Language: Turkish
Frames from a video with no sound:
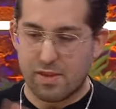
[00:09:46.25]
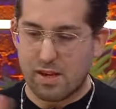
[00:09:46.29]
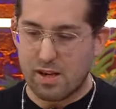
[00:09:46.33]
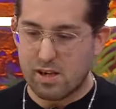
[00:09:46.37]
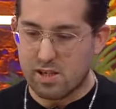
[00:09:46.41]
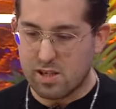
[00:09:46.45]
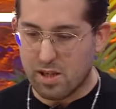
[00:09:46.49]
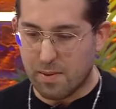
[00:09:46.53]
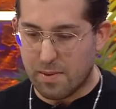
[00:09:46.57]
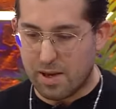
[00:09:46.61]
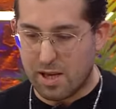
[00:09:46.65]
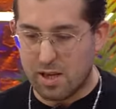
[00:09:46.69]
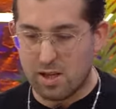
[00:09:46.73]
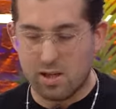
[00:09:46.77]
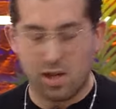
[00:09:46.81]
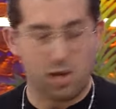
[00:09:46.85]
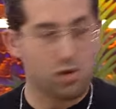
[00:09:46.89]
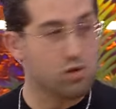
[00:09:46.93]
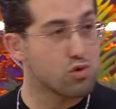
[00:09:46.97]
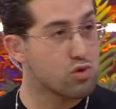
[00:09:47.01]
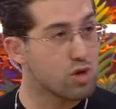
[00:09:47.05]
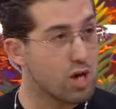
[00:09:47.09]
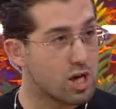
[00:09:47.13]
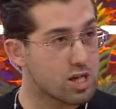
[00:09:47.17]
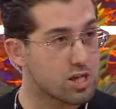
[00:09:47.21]
İşte beni tan
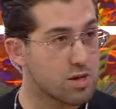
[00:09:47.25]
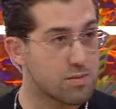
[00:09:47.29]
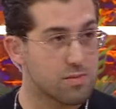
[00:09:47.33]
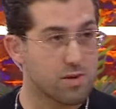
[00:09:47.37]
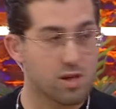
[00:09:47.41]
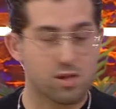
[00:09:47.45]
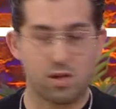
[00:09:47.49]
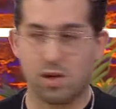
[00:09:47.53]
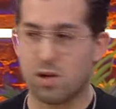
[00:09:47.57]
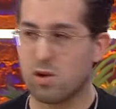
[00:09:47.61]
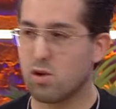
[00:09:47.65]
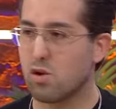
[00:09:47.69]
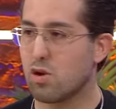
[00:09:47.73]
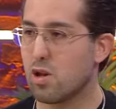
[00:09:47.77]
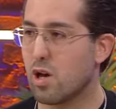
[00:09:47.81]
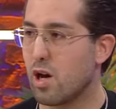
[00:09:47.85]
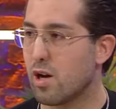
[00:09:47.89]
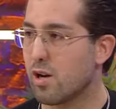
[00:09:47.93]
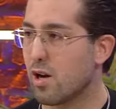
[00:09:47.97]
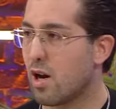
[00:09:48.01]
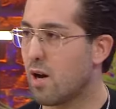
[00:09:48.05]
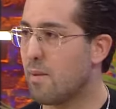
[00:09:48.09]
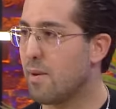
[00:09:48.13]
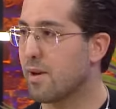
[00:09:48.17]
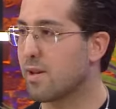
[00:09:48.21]
dünya çapında
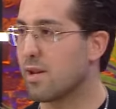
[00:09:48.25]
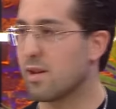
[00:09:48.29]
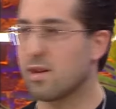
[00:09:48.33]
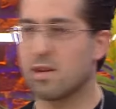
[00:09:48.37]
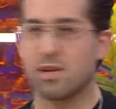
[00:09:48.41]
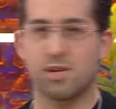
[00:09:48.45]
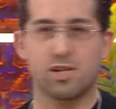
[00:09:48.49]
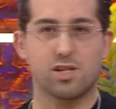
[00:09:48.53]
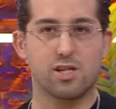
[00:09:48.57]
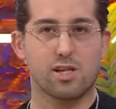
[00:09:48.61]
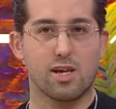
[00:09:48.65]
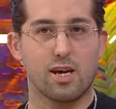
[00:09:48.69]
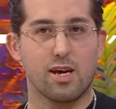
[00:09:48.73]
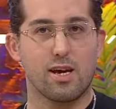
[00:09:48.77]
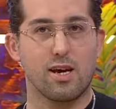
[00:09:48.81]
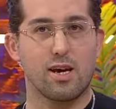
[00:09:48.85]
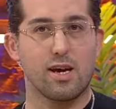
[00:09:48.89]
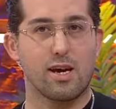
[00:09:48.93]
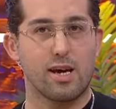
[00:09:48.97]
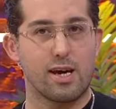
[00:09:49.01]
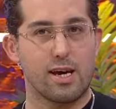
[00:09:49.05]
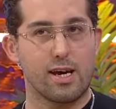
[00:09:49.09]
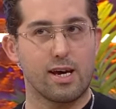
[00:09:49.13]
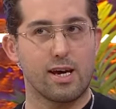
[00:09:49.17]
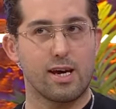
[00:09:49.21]
tanıyorlar ama dedi işte
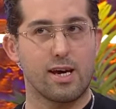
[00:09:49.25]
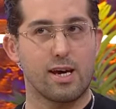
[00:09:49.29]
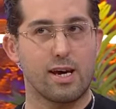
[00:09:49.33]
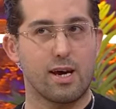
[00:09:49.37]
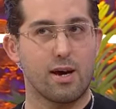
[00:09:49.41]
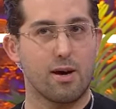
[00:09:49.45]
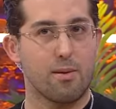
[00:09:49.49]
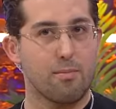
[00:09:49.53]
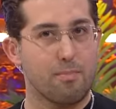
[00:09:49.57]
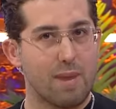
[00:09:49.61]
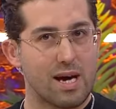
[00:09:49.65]
e,